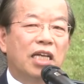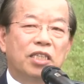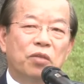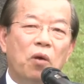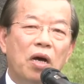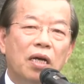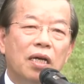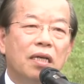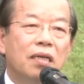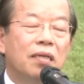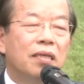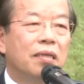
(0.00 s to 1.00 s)
但是我
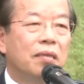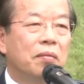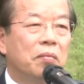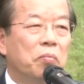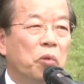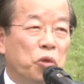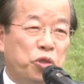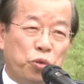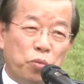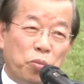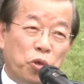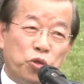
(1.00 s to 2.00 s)
无选
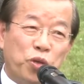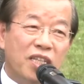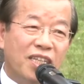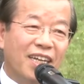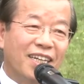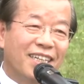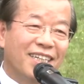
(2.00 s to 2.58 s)
择